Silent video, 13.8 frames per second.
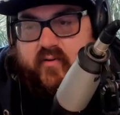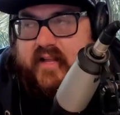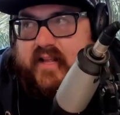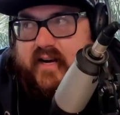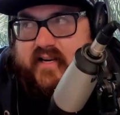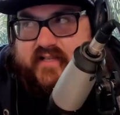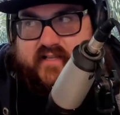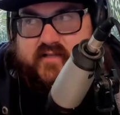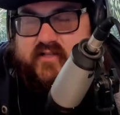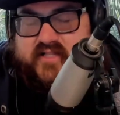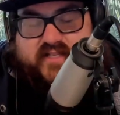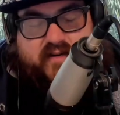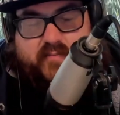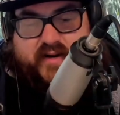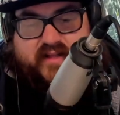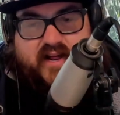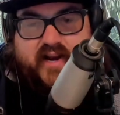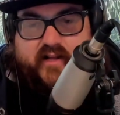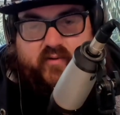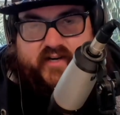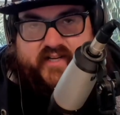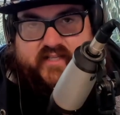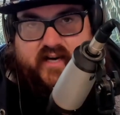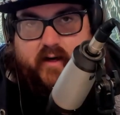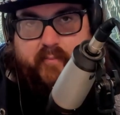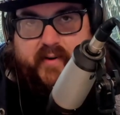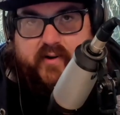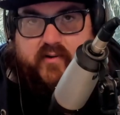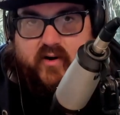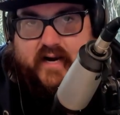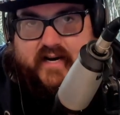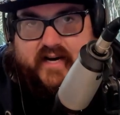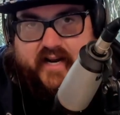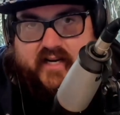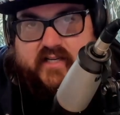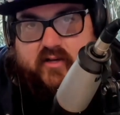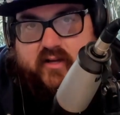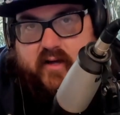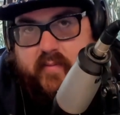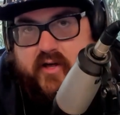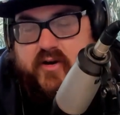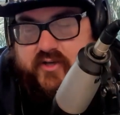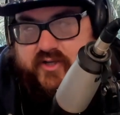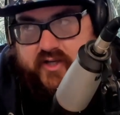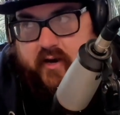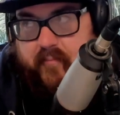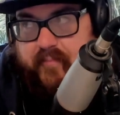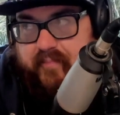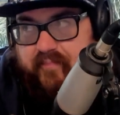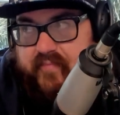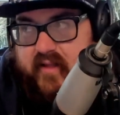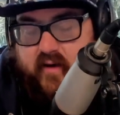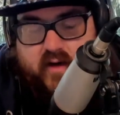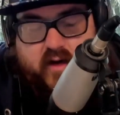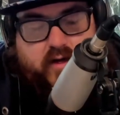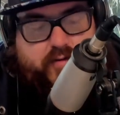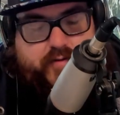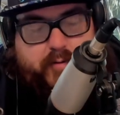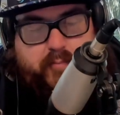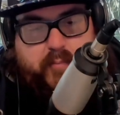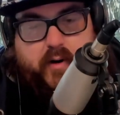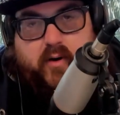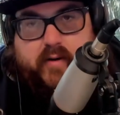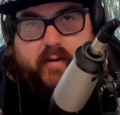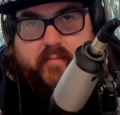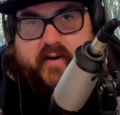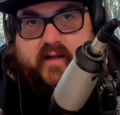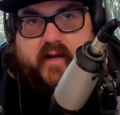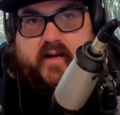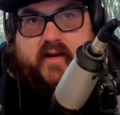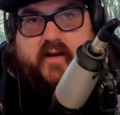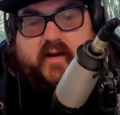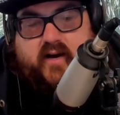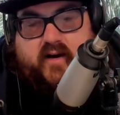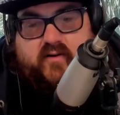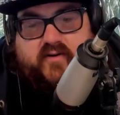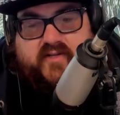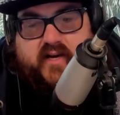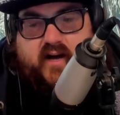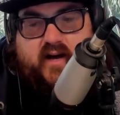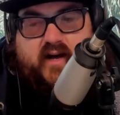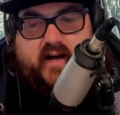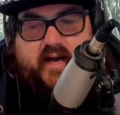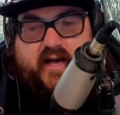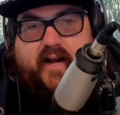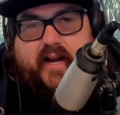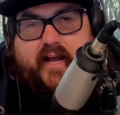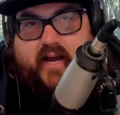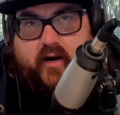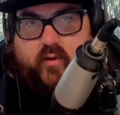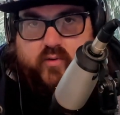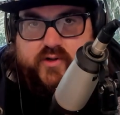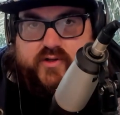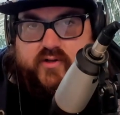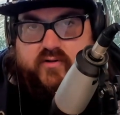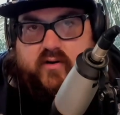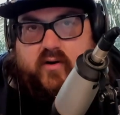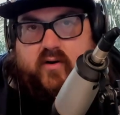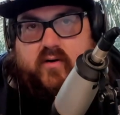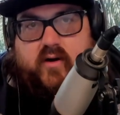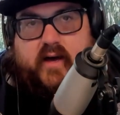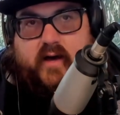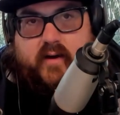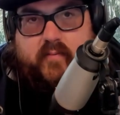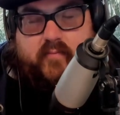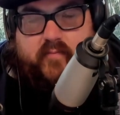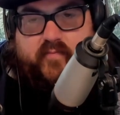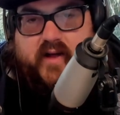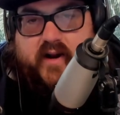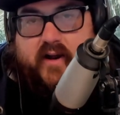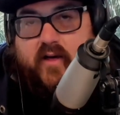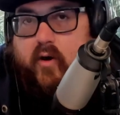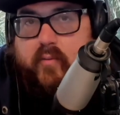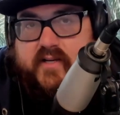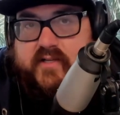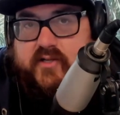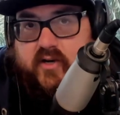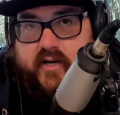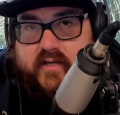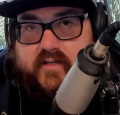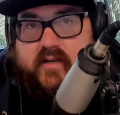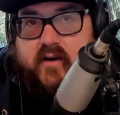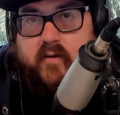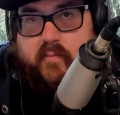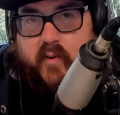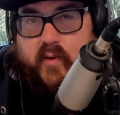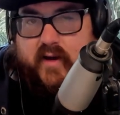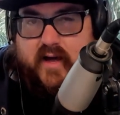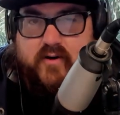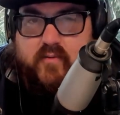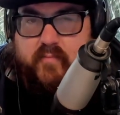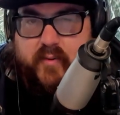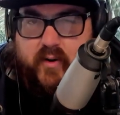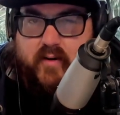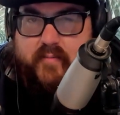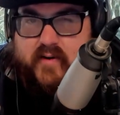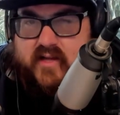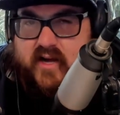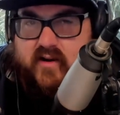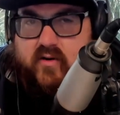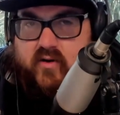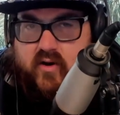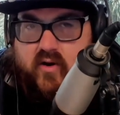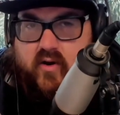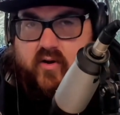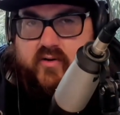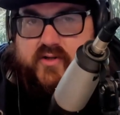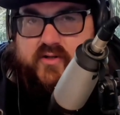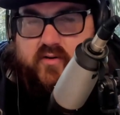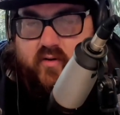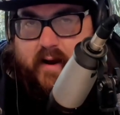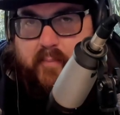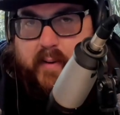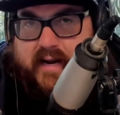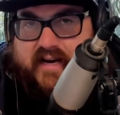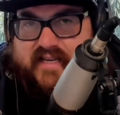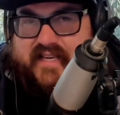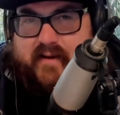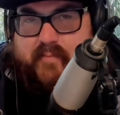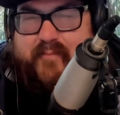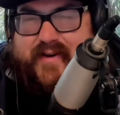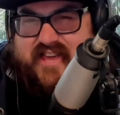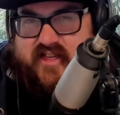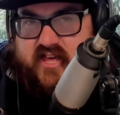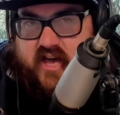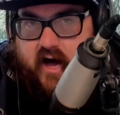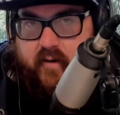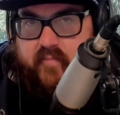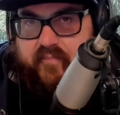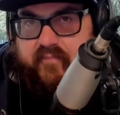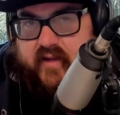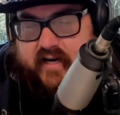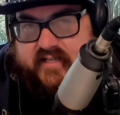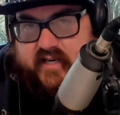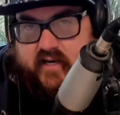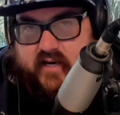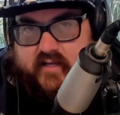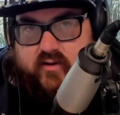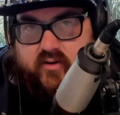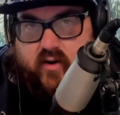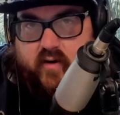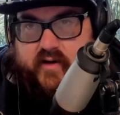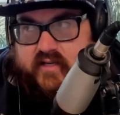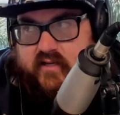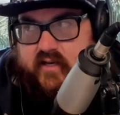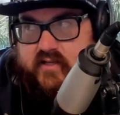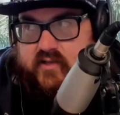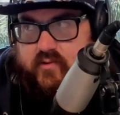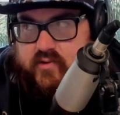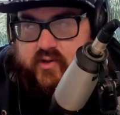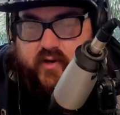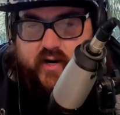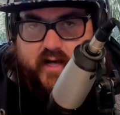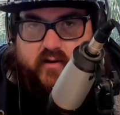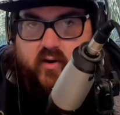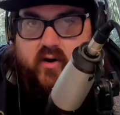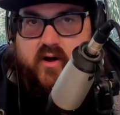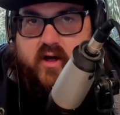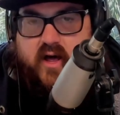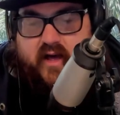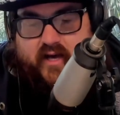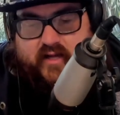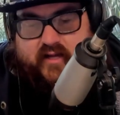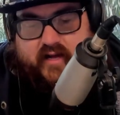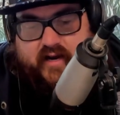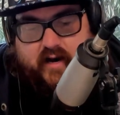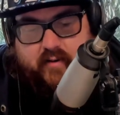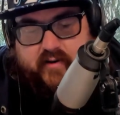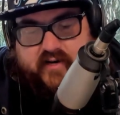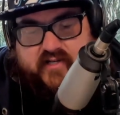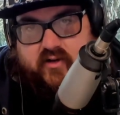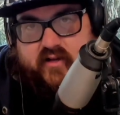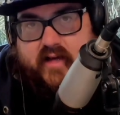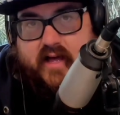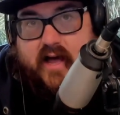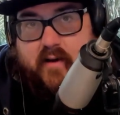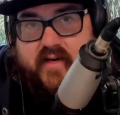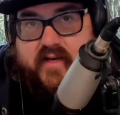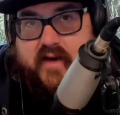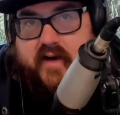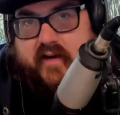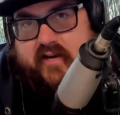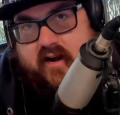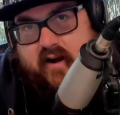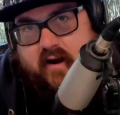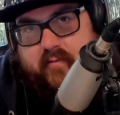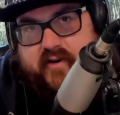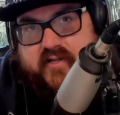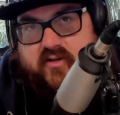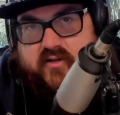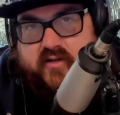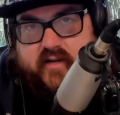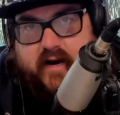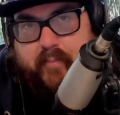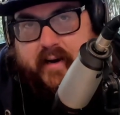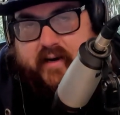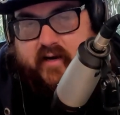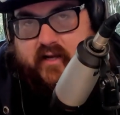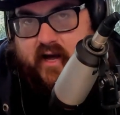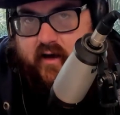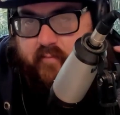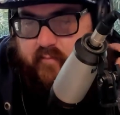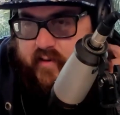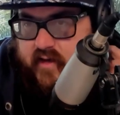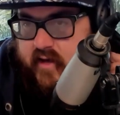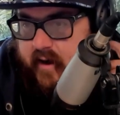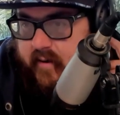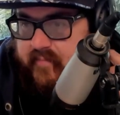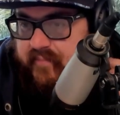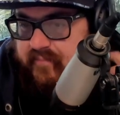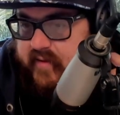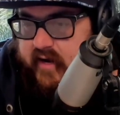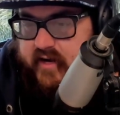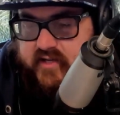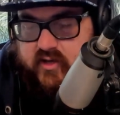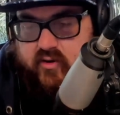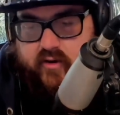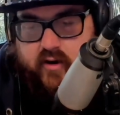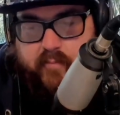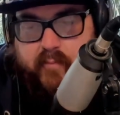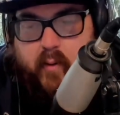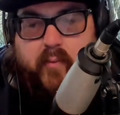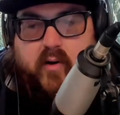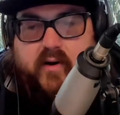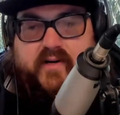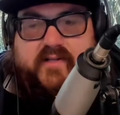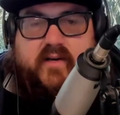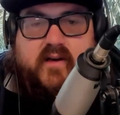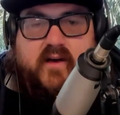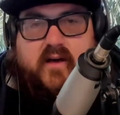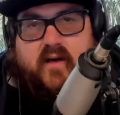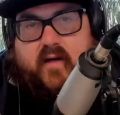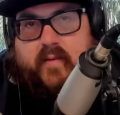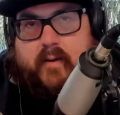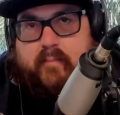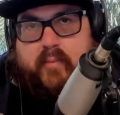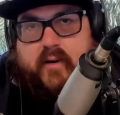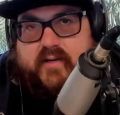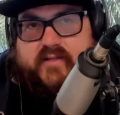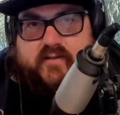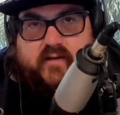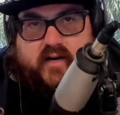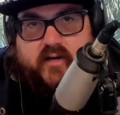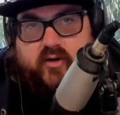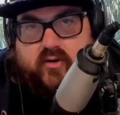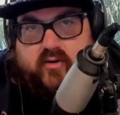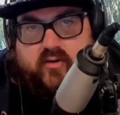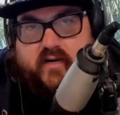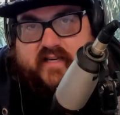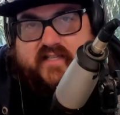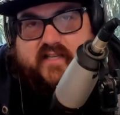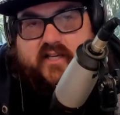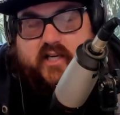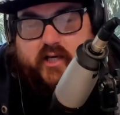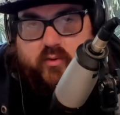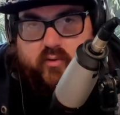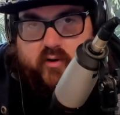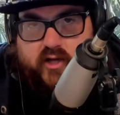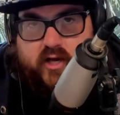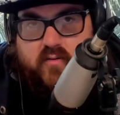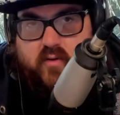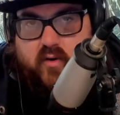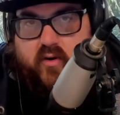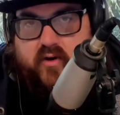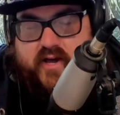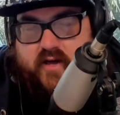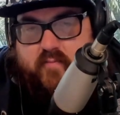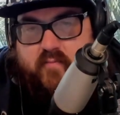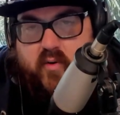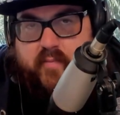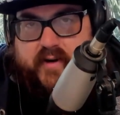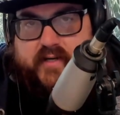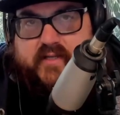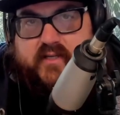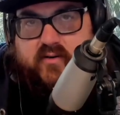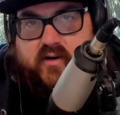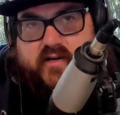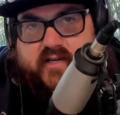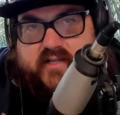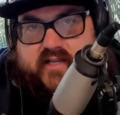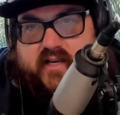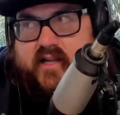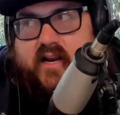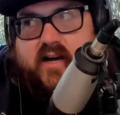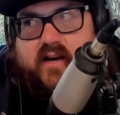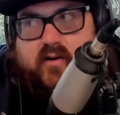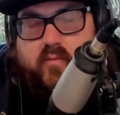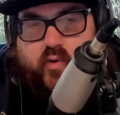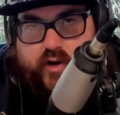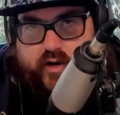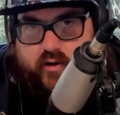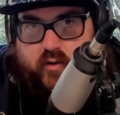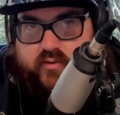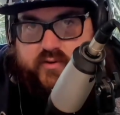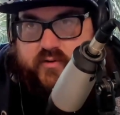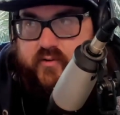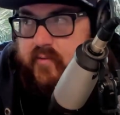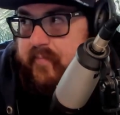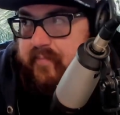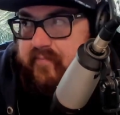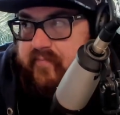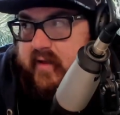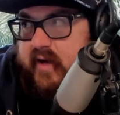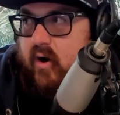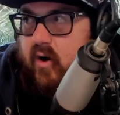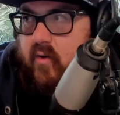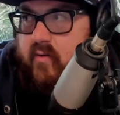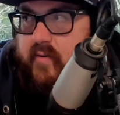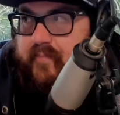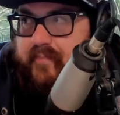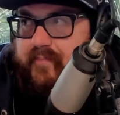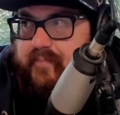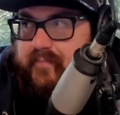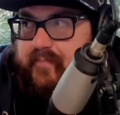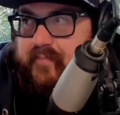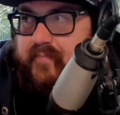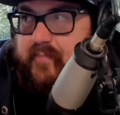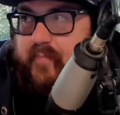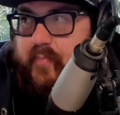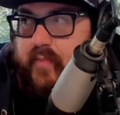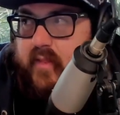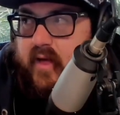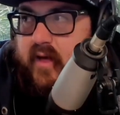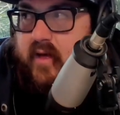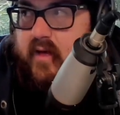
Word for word: no está siempre tan actualizada, pero con la creación de medios sí. Después, obviamente, o sea, es Linux. Em, tenés dos versiones porque hay un problemita con, los, con las placas Nvidia. Así que eso todavía se está solucionando. Y tenés la versión de AMD y la versión de las plaquitas Nvidia. Eso con el Pop OS. Después es todo casi intuitivo y muy parecido a lo que se instala con Windows. ¿Y las integradas Master Race?